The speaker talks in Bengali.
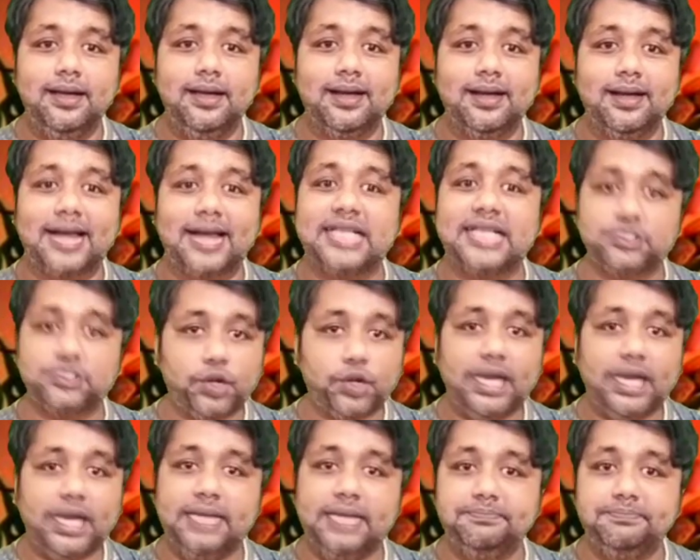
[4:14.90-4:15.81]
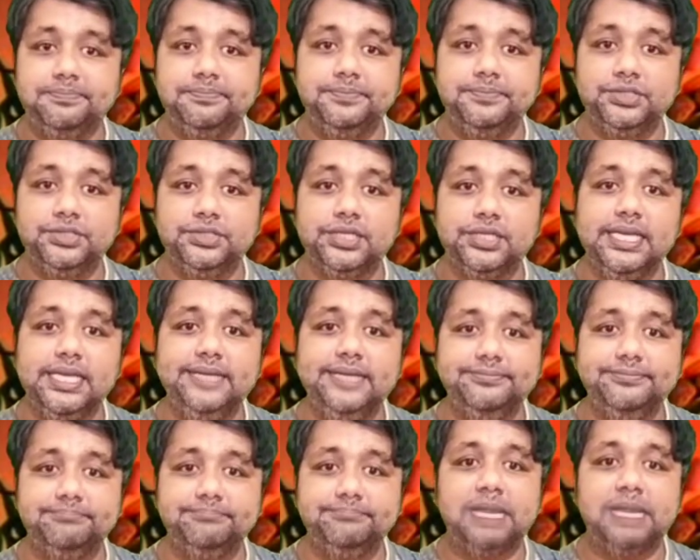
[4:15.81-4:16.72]
কার্যকলাপ যদি
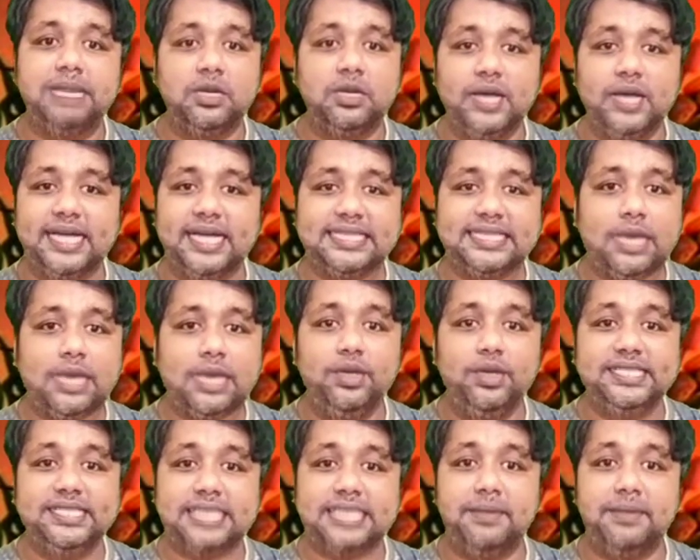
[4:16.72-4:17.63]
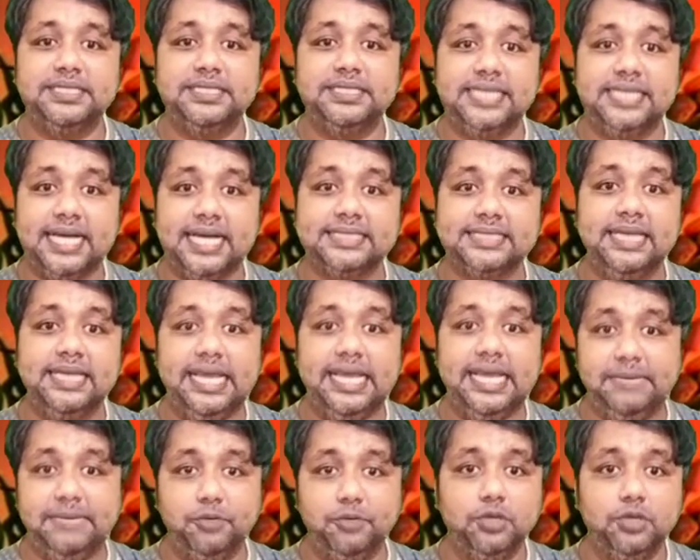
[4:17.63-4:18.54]
ভালো লাগে তাহলে সামাজিক কাজে লেগে
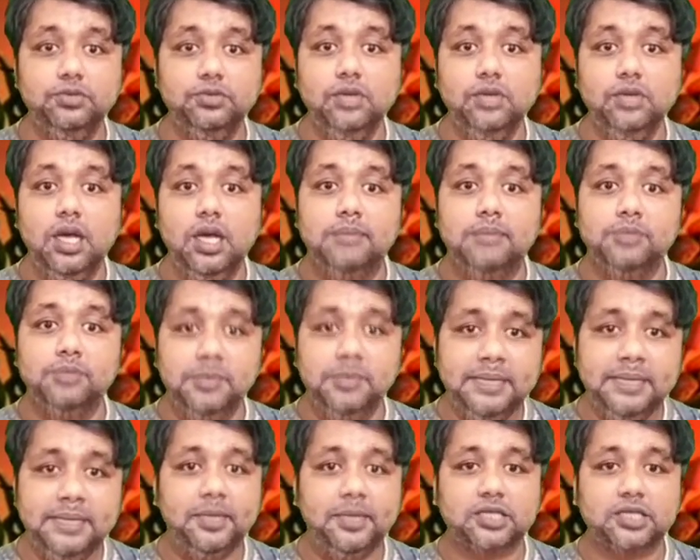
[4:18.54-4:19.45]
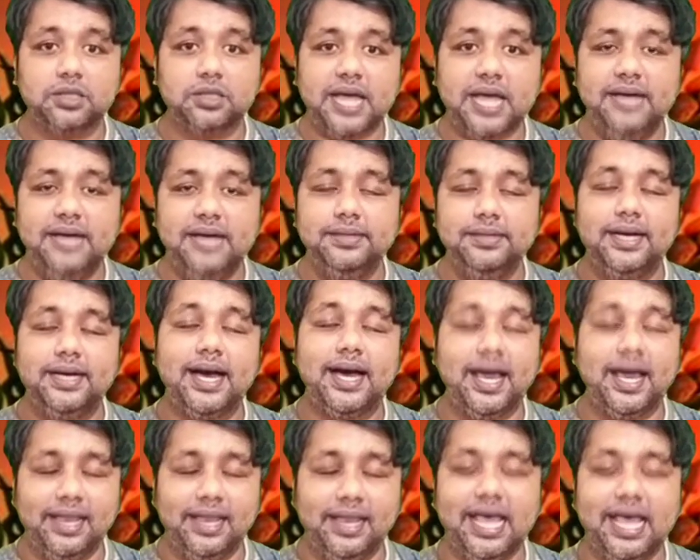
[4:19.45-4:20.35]
পড়ুন বুবলি ভক্তরা
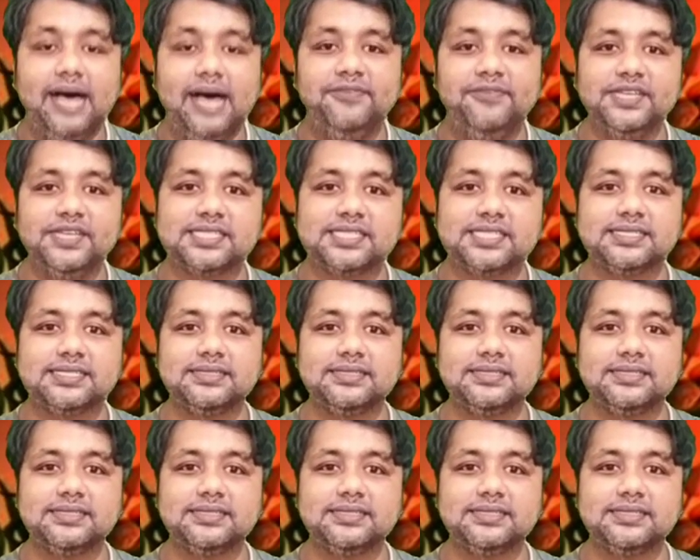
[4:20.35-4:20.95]
আল্লাহ হাফেজ